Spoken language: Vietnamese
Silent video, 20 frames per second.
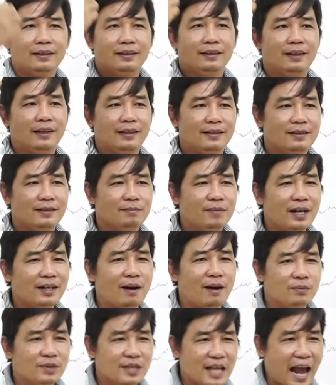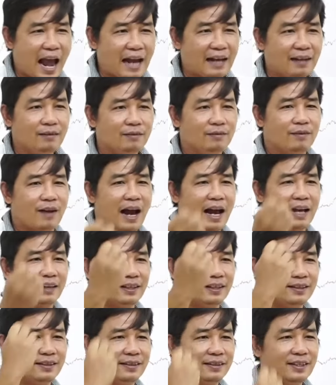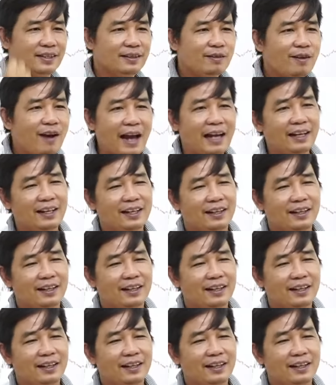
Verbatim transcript: Thị trường bất động sản và thị trường chứng khoán